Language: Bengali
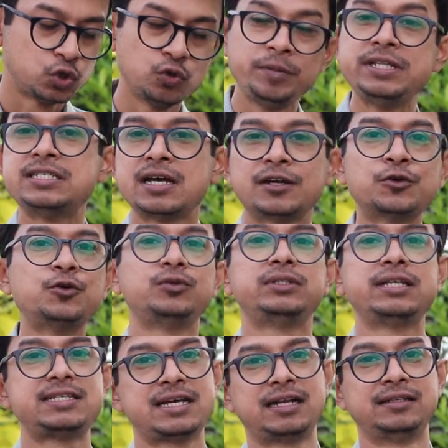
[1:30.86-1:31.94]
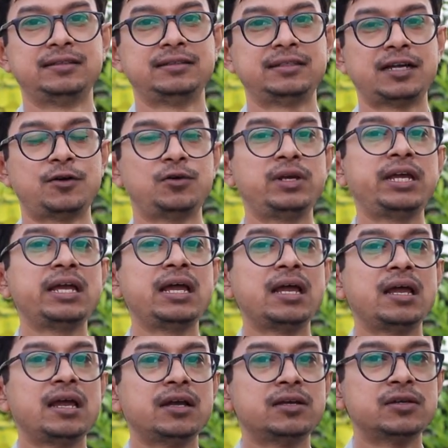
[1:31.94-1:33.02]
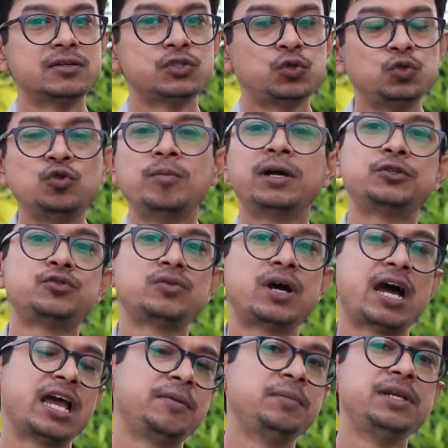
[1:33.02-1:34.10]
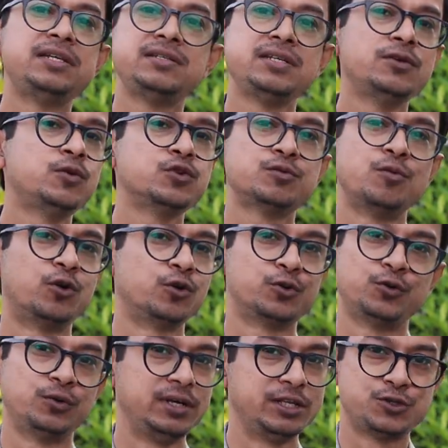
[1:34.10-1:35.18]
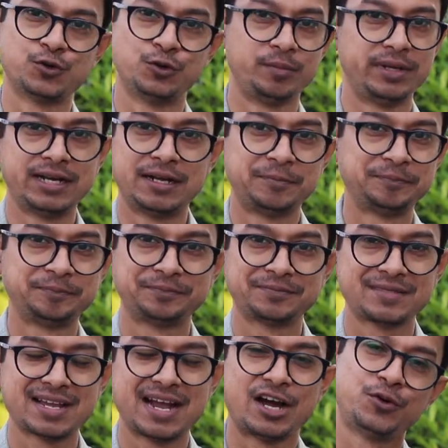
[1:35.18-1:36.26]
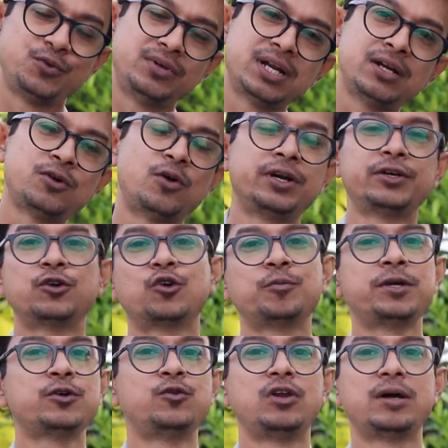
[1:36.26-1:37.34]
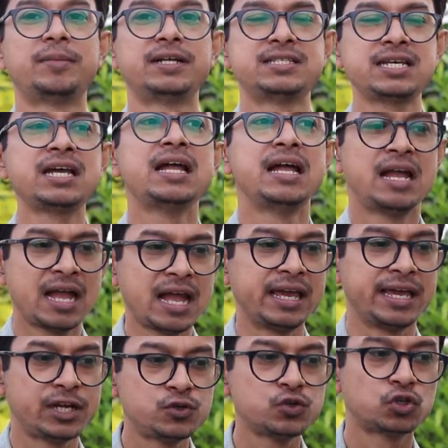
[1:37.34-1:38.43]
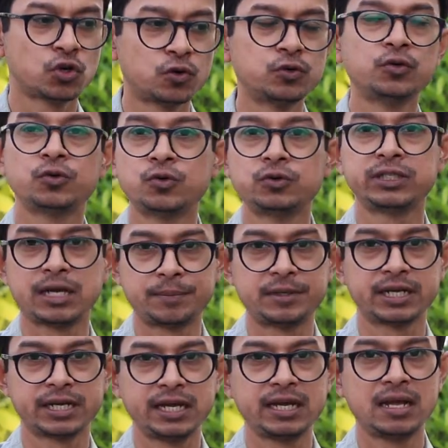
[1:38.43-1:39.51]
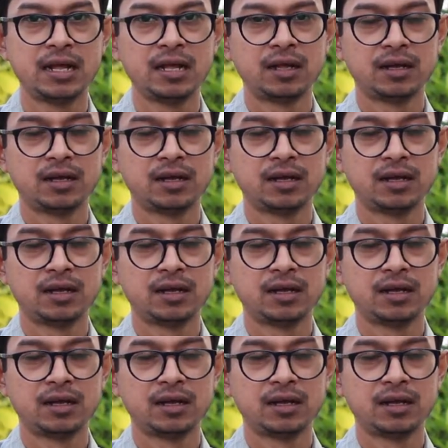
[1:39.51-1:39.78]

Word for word: সুবিচার করতে চান তাহলে শুধুমাত্র হাইব্রিড টি রোজ বড় করলে চলবে না আরও অন্যান্য অনেক রকমের গোলাপ আছে হ্যাঁ একটু সংগ্রহ করতে আপনাকে